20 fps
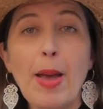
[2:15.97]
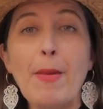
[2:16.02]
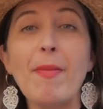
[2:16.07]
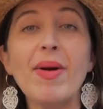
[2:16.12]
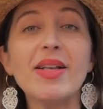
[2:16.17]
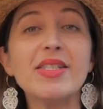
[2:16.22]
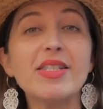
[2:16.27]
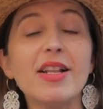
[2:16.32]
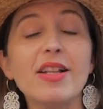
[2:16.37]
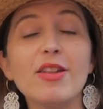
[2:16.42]

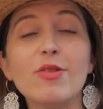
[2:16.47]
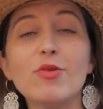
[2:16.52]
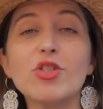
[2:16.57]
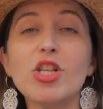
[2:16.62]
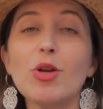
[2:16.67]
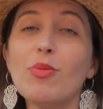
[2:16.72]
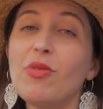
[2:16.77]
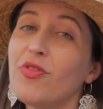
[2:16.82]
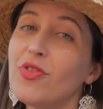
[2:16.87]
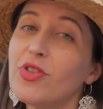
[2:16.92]
mas ele não
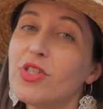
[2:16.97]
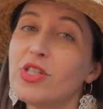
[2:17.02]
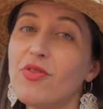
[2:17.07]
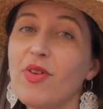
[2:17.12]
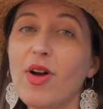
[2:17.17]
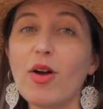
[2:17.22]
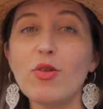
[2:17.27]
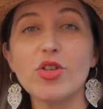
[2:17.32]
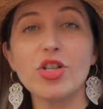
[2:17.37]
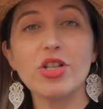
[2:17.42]
chama
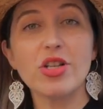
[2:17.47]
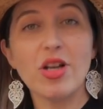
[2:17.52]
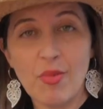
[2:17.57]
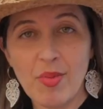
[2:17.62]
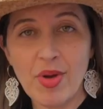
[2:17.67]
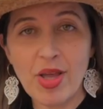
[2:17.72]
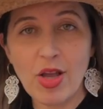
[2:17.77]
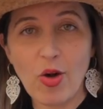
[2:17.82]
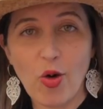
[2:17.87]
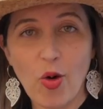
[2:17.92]
festival,
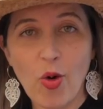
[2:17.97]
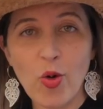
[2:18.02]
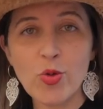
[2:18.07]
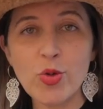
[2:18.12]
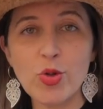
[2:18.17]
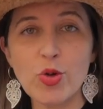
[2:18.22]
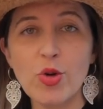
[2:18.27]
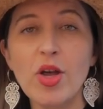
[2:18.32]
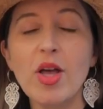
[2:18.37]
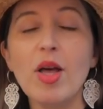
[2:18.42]
chama
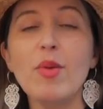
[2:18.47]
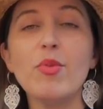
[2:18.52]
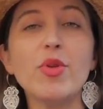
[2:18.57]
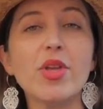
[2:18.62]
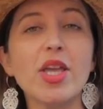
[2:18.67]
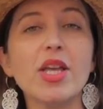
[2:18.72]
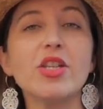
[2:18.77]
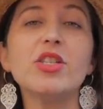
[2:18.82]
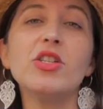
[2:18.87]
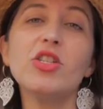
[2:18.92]
encontro,
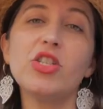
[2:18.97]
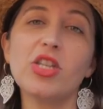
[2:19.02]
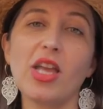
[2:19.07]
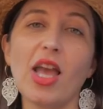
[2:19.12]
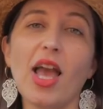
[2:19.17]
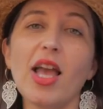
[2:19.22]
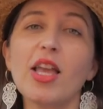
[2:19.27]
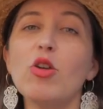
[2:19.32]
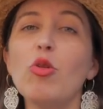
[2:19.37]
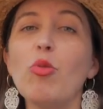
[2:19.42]
porque a gente
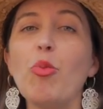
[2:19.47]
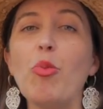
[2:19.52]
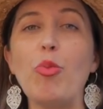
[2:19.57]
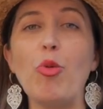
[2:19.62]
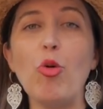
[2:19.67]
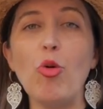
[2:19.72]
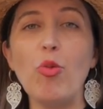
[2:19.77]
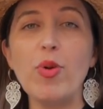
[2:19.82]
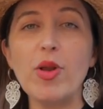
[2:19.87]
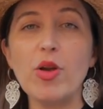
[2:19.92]
quer que o
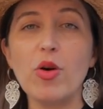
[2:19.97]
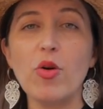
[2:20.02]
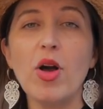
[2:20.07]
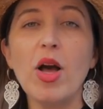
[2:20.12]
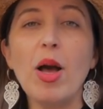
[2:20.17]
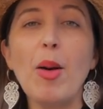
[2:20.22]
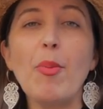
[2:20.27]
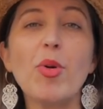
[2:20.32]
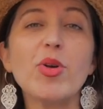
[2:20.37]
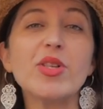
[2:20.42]
público
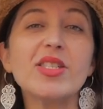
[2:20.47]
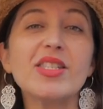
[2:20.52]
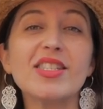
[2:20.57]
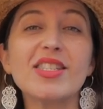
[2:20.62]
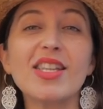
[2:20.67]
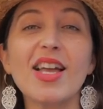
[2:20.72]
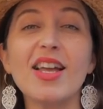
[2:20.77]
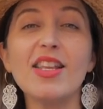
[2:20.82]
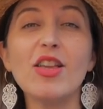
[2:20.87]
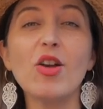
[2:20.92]
possa
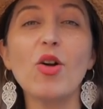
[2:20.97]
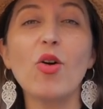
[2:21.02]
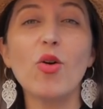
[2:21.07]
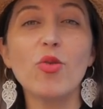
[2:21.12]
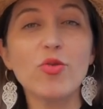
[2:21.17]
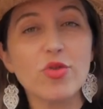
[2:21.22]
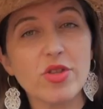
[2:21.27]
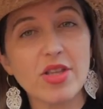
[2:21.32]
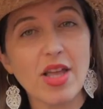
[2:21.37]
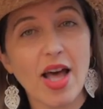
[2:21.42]
estar em
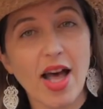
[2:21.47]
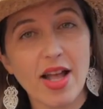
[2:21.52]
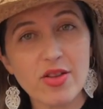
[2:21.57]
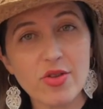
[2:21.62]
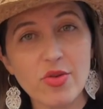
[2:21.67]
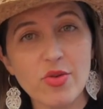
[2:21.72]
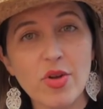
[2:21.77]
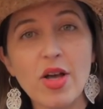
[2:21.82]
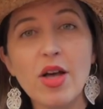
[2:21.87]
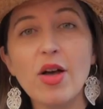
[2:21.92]

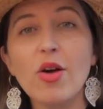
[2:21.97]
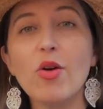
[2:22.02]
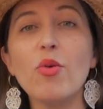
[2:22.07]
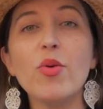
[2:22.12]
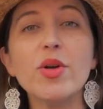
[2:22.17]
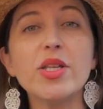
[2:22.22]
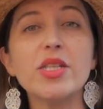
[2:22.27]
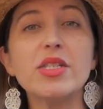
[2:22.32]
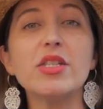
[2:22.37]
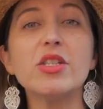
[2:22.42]
contato
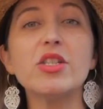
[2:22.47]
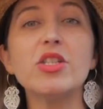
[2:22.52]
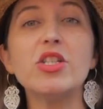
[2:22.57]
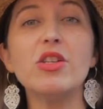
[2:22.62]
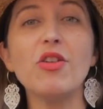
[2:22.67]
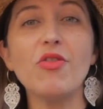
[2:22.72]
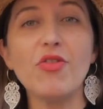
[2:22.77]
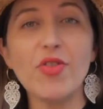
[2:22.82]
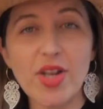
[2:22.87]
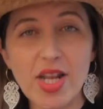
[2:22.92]
com esses
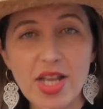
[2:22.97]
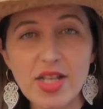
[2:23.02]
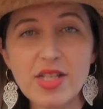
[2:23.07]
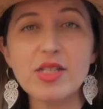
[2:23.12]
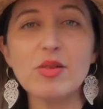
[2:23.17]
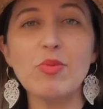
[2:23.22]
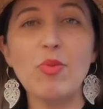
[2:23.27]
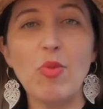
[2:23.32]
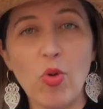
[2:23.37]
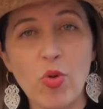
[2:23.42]

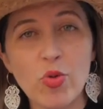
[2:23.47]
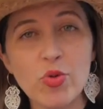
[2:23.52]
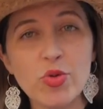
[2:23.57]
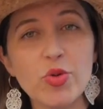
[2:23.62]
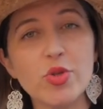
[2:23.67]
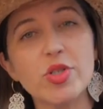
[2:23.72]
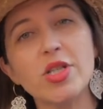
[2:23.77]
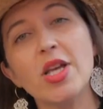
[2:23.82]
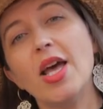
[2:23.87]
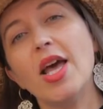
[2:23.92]
diferentes
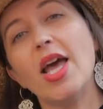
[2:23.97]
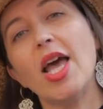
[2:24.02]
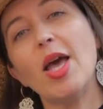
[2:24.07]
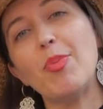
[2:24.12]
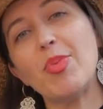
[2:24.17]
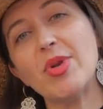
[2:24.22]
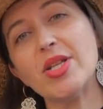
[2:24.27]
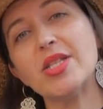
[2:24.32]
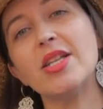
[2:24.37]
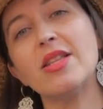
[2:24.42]
mundos
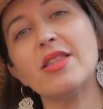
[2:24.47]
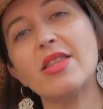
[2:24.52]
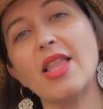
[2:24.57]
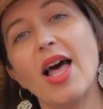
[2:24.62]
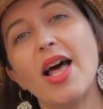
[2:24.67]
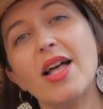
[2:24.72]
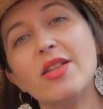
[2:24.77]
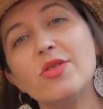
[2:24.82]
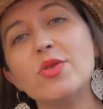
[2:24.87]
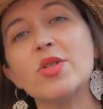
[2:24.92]

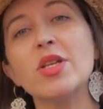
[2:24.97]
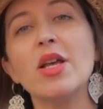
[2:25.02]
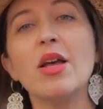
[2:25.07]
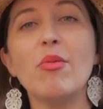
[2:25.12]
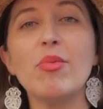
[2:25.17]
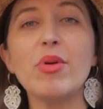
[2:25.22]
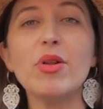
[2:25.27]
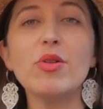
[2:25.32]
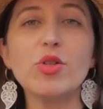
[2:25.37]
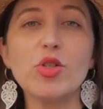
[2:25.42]
representados
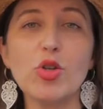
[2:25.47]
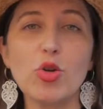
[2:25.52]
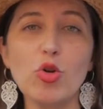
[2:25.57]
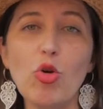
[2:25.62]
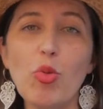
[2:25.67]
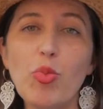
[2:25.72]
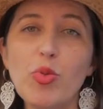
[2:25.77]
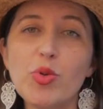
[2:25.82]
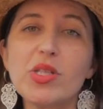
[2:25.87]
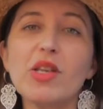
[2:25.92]
pelos
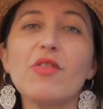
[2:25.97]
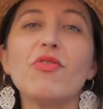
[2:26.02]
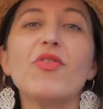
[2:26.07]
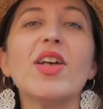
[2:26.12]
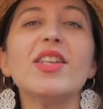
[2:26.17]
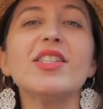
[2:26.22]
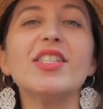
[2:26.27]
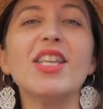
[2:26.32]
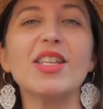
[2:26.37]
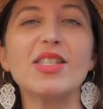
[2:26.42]
grupos que
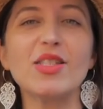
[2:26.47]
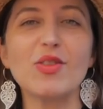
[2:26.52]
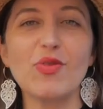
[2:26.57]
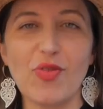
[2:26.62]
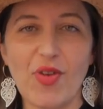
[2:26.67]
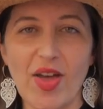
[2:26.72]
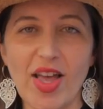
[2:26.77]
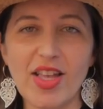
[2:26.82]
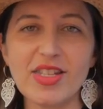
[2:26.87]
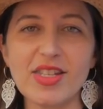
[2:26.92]
fazem as
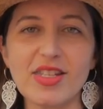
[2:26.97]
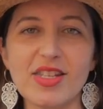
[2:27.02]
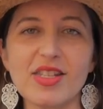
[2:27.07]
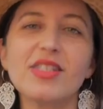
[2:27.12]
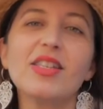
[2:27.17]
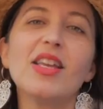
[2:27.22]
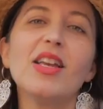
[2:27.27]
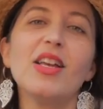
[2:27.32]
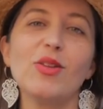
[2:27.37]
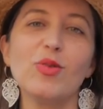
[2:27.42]

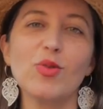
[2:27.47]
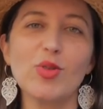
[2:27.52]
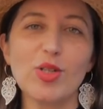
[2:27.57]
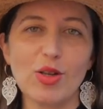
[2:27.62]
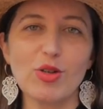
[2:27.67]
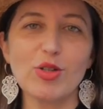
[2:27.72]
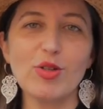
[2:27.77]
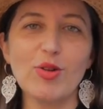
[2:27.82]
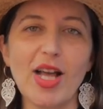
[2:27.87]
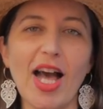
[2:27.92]
festas nos
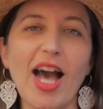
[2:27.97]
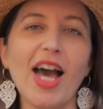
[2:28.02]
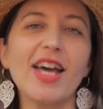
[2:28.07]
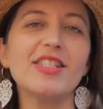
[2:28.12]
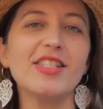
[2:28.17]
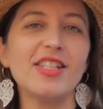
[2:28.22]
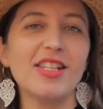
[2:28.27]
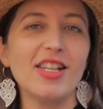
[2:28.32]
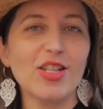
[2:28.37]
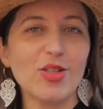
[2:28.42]
seus
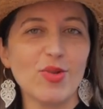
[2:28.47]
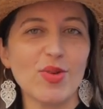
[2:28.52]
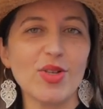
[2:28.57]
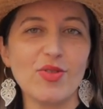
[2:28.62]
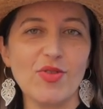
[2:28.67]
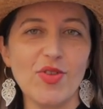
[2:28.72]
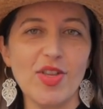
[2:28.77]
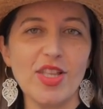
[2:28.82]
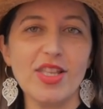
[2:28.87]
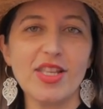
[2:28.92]
lugares e nas
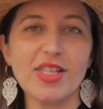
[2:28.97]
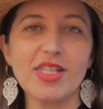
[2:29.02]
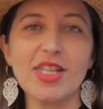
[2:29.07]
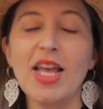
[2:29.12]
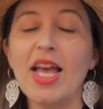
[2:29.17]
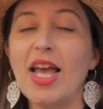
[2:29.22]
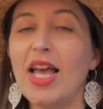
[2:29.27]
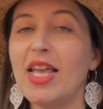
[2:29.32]
suas vidas.